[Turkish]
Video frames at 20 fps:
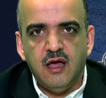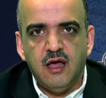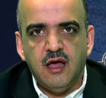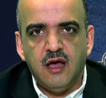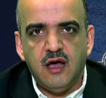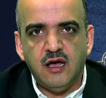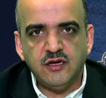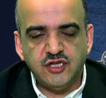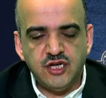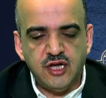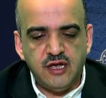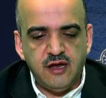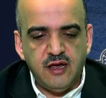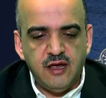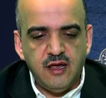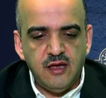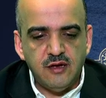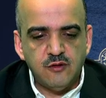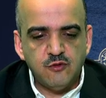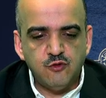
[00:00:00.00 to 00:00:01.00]

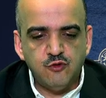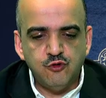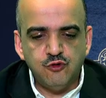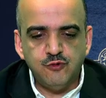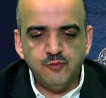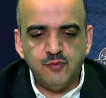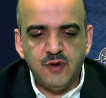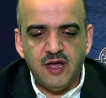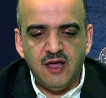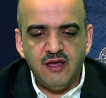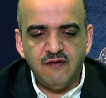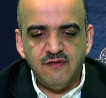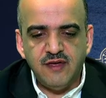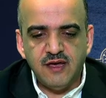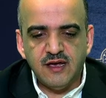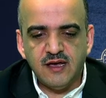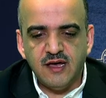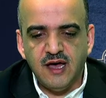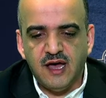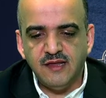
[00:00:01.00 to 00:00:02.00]
haşere, kurbağa
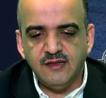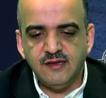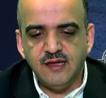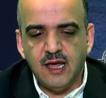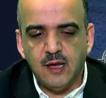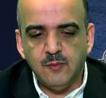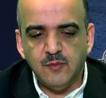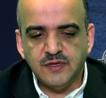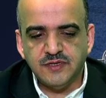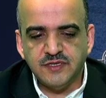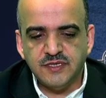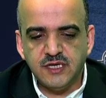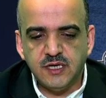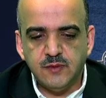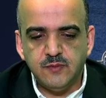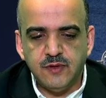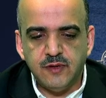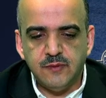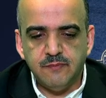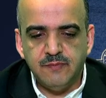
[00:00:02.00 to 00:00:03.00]
ve kan yağması
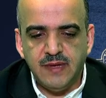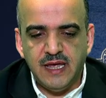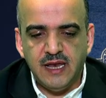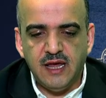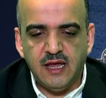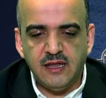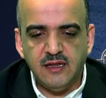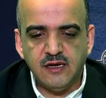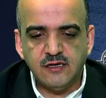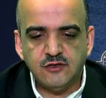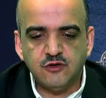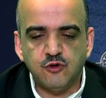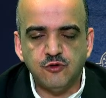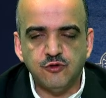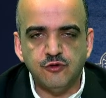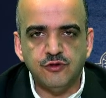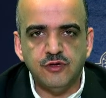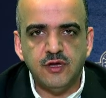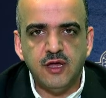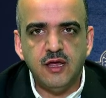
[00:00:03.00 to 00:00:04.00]
gibi belalar
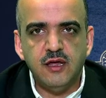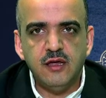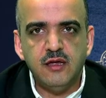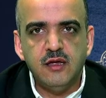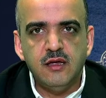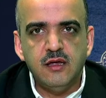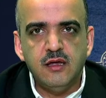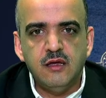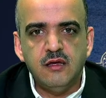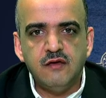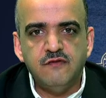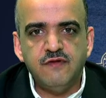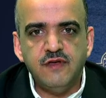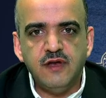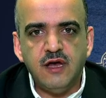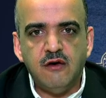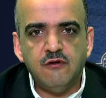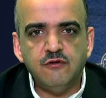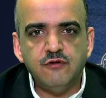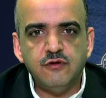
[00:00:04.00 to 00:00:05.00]
sonunda
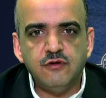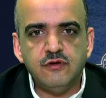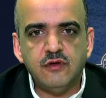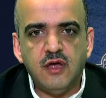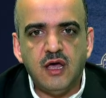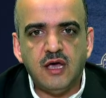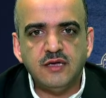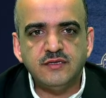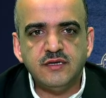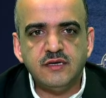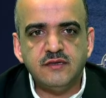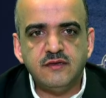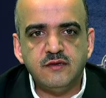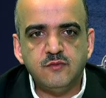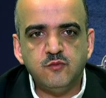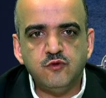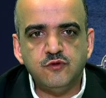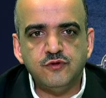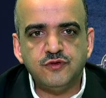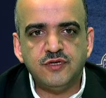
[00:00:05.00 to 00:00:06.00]
Firavun'un Hz.
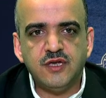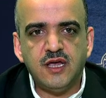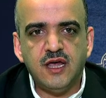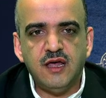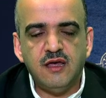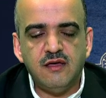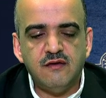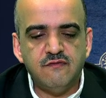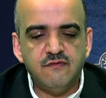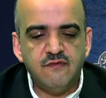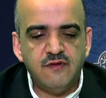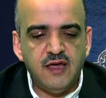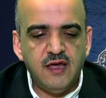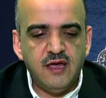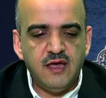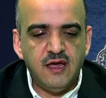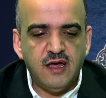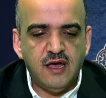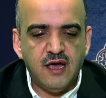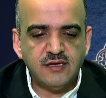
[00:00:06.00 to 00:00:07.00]
Musa
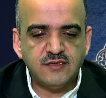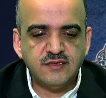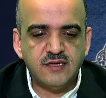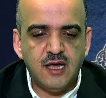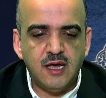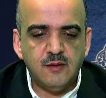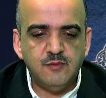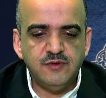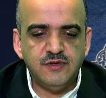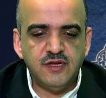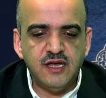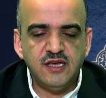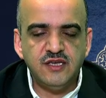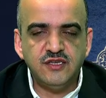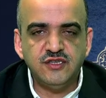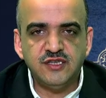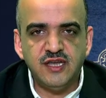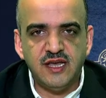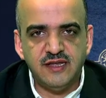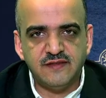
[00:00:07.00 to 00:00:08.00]
ve ashabına
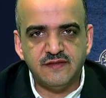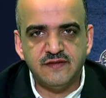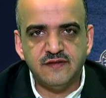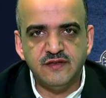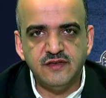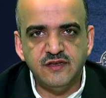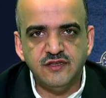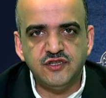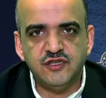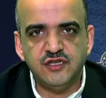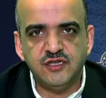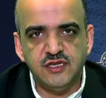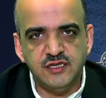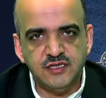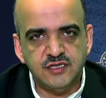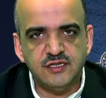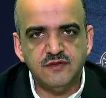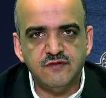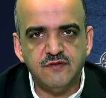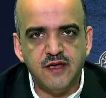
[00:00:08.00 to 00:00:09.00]
hicret için
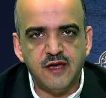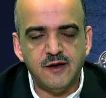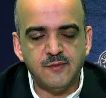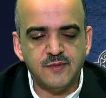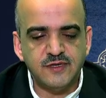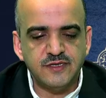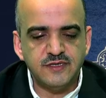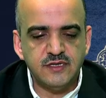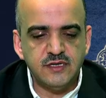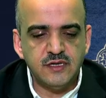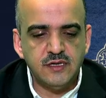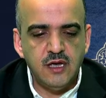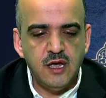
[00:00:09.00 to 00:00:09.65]
izin vermesi,